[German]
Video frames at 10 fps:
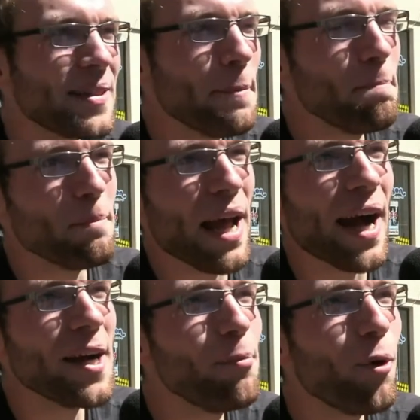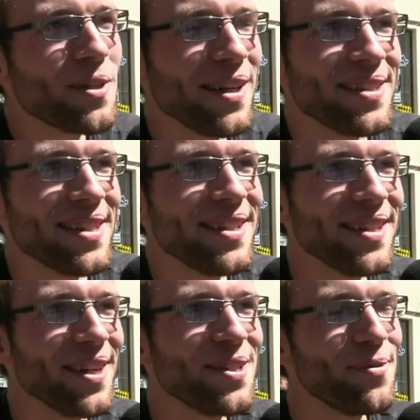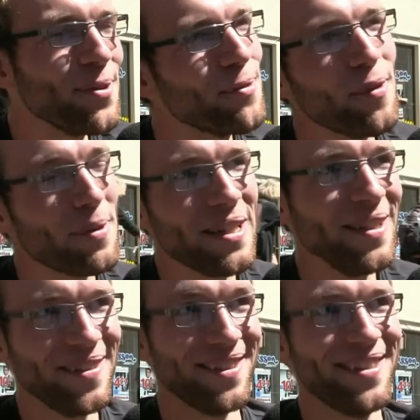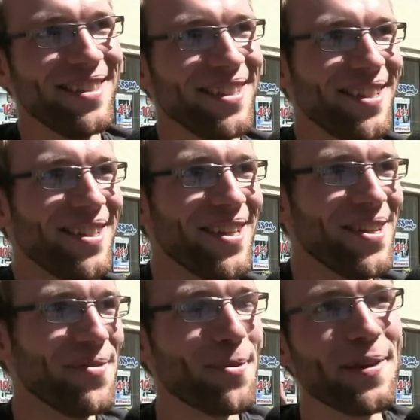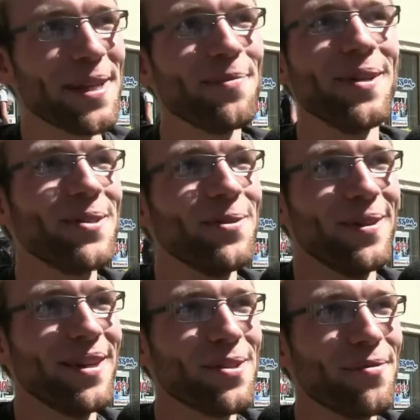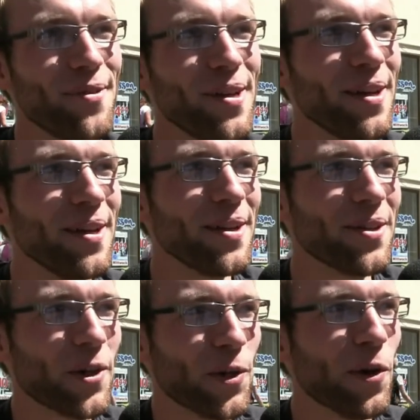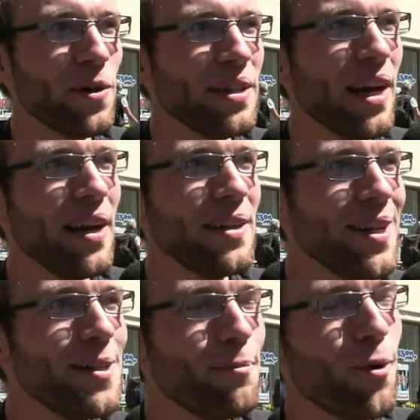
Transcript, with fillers: es gibt mehr Angebote letztendlich, als wir irgendwie bedienen können. Ich formuliere es mal so. Also wir können gar nicht alle